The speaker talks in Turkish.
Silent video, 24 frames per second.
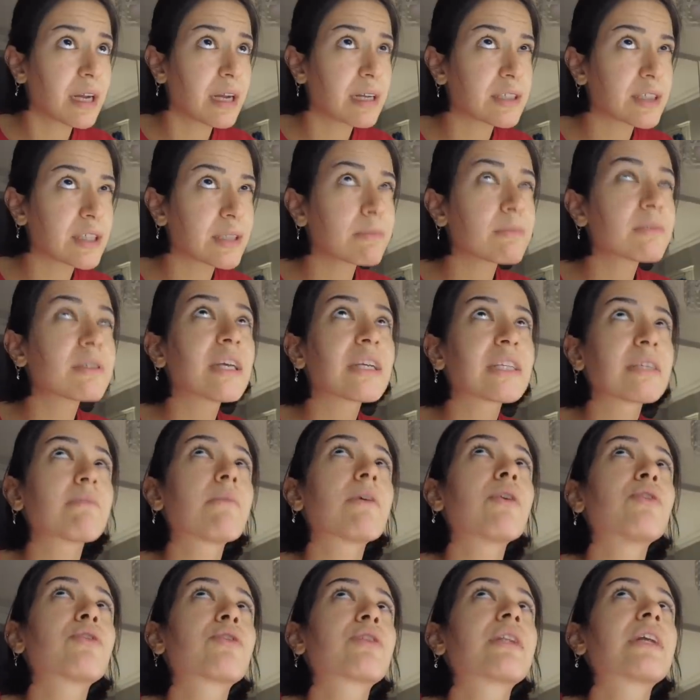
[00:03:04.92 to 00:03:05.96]
akşamı ne
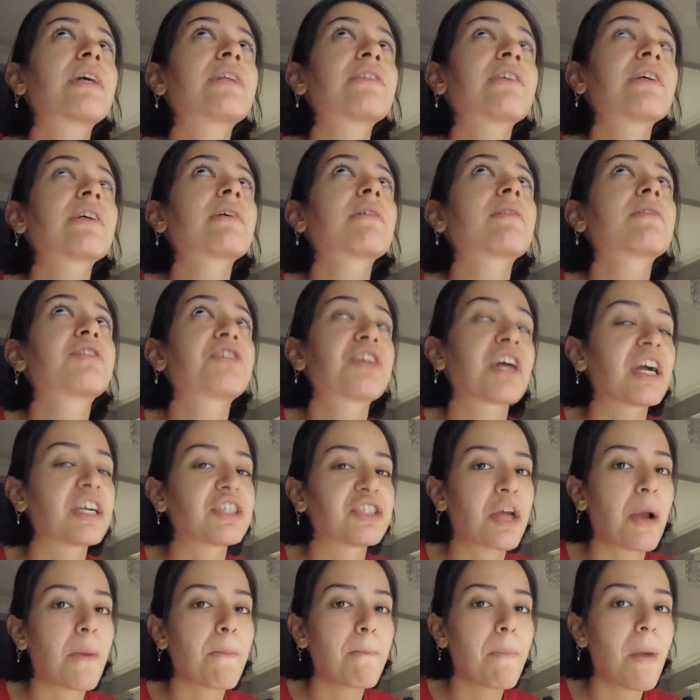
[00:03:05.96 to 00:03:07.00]
zaman yüklenecek?
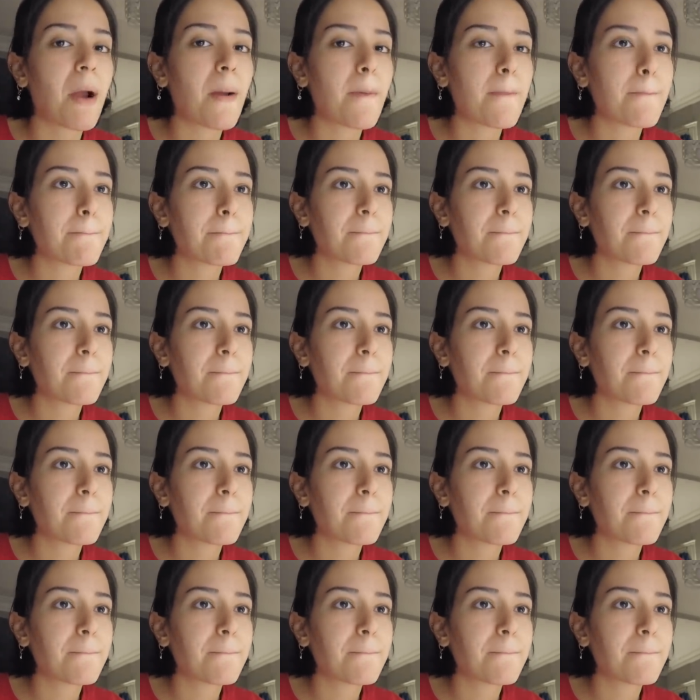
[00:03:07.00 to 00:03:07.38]
Çarşamba.